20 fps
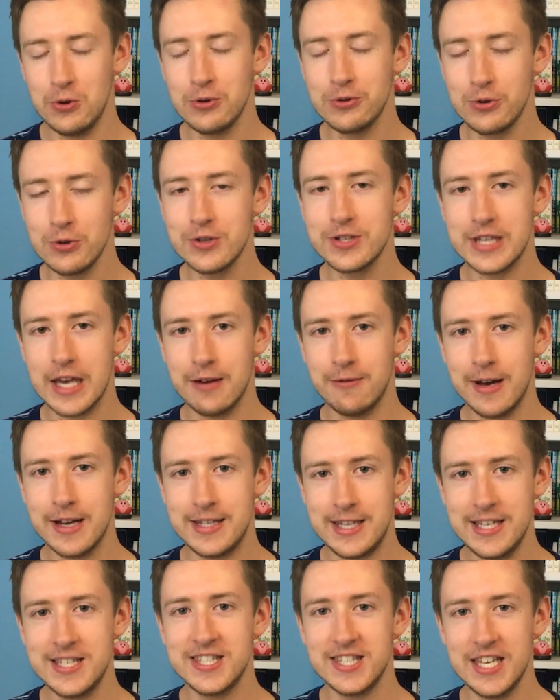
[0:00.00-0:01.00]
のお父さんは
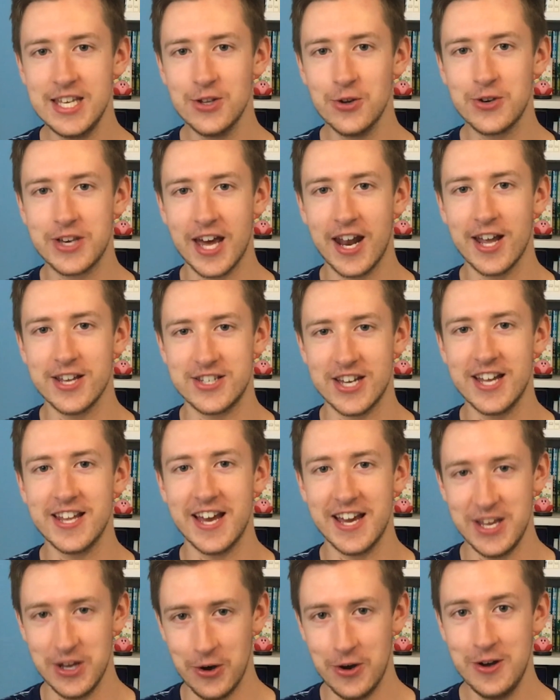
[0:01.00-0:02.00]
ディズニーのキャラじゃ
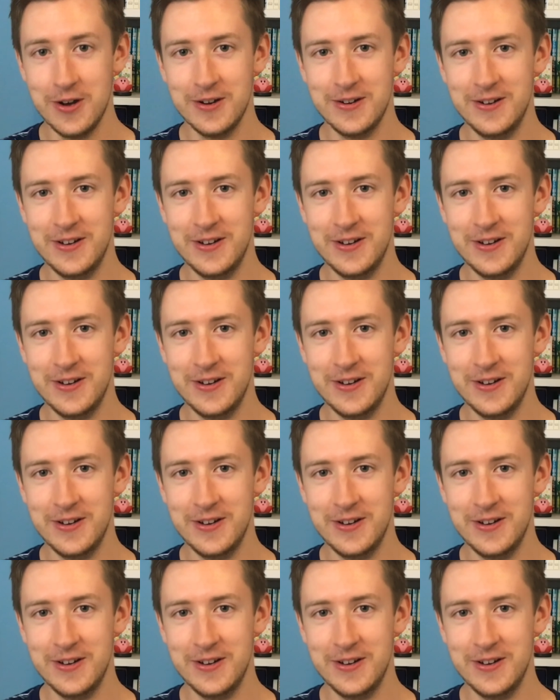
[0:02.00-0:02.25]
ないよ。